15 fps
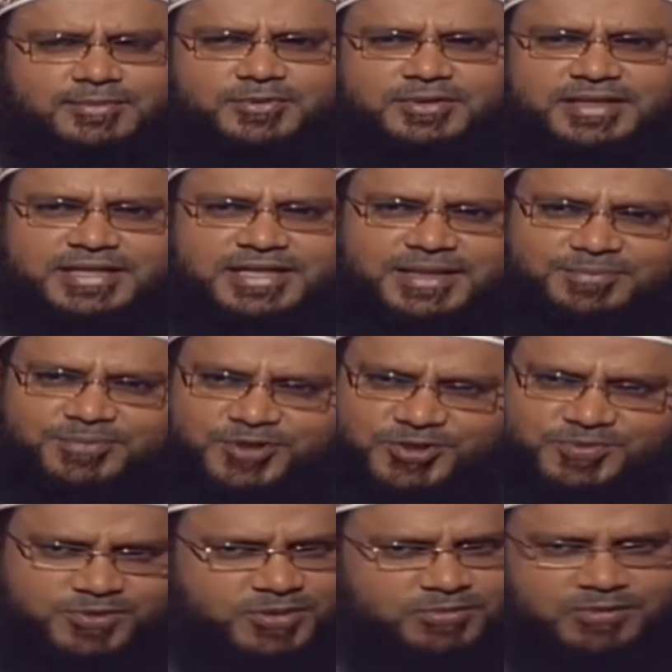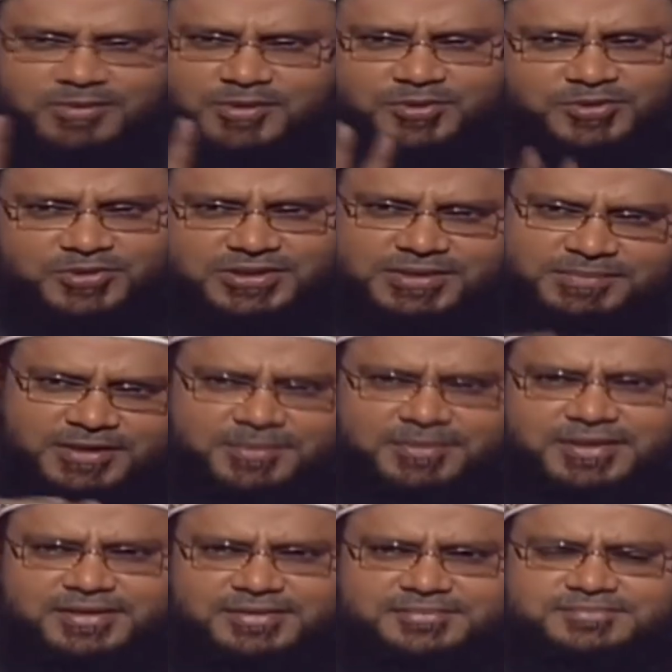এবং এরা পরস্পর বিবাহ করতে
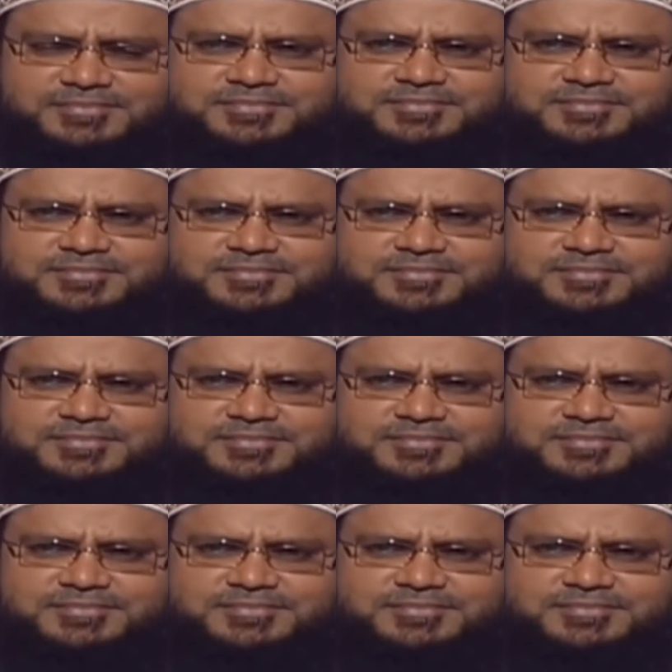পারবে না